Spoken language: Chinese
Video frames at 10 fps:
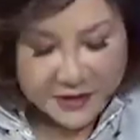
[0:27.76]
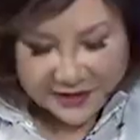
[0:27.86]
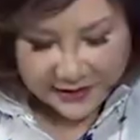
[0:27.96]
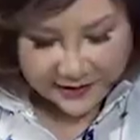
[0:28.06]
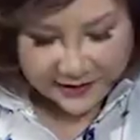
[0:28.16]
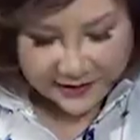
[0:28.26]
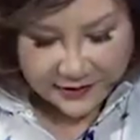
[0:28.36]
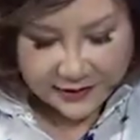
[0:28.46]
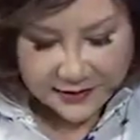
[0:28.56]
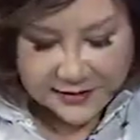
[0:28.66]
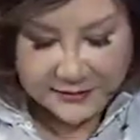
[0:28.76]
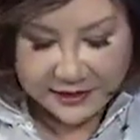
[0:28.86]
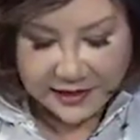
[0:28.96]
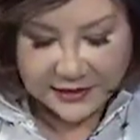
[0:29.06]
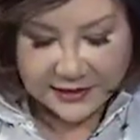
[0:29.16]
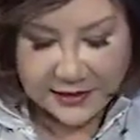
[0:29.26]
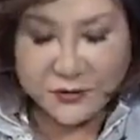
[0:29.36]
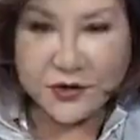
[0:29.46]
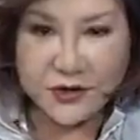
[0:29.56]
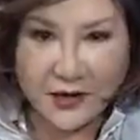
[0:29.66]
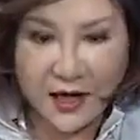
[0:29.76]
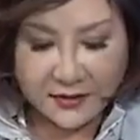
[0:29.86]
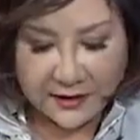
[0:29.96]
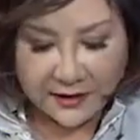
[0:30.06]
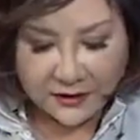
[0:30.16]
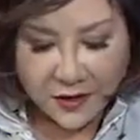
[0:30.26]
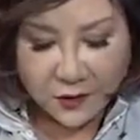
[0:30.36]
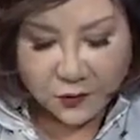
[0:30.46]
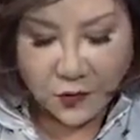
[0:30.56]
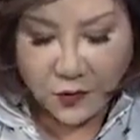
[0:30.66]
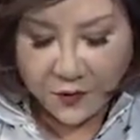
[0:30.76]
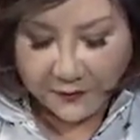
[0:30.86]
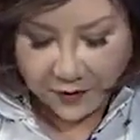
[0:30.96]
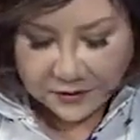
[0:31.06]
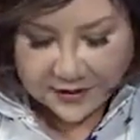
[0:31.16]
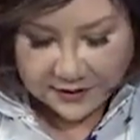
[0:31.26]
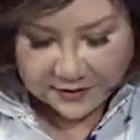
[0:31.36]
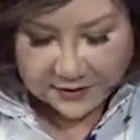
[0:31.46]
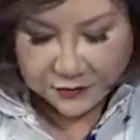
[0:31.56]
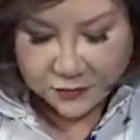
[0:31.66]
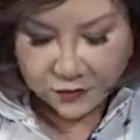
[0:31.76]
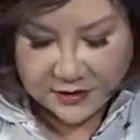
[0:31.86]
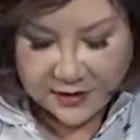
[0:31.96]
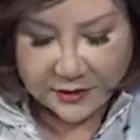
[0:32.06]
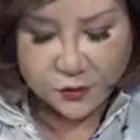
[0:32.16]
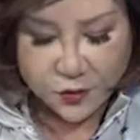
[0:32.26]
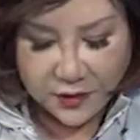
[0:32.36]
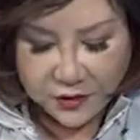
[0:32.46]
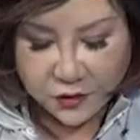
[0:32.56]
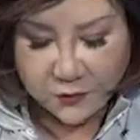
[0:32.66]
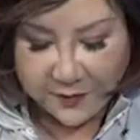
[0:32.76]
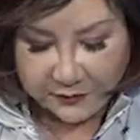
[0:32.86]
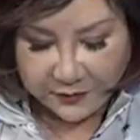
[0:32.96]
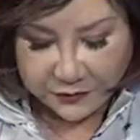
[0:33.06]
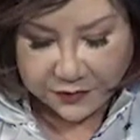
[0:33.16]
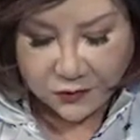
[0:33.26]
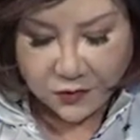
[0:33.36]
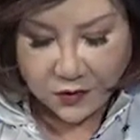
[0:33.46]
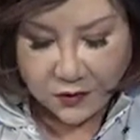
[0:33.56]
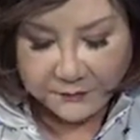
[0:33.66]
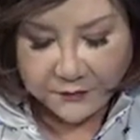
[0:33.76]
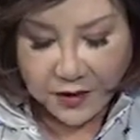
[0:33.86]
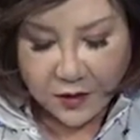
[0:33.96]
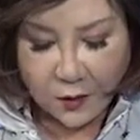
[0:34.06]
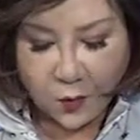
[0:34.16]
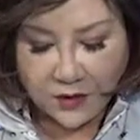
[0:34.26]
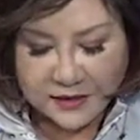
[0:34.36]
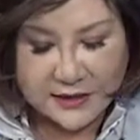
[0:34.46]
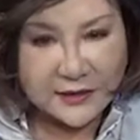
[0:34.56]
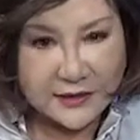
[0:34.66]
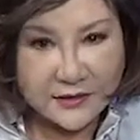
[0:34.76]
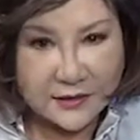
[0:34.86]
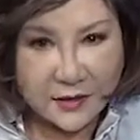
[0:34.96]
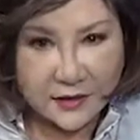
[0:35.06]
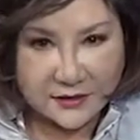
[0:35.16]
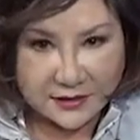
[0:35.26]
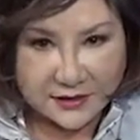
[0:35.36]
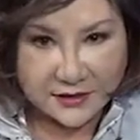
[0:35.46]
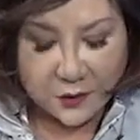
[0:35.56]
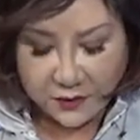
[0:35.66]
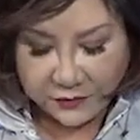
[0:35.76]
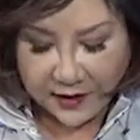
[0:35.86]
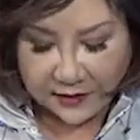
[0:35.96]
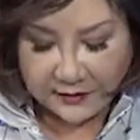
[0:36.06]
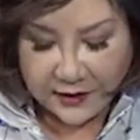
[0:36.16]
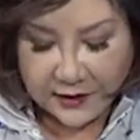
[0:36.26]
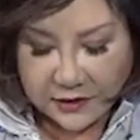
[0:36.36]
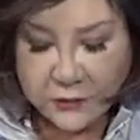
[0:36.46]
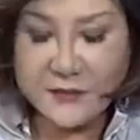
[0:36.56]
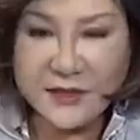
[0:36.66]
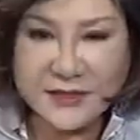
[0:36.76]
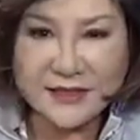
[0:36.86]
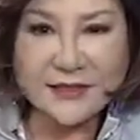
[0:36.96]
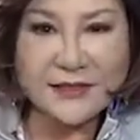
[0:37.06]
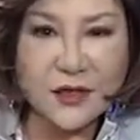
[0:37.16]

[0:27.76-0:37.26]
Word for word: 并且呢，Simon 他是连续十二年荣获保险金融界全球百万圆桌国际。的顶级会员，英文名字是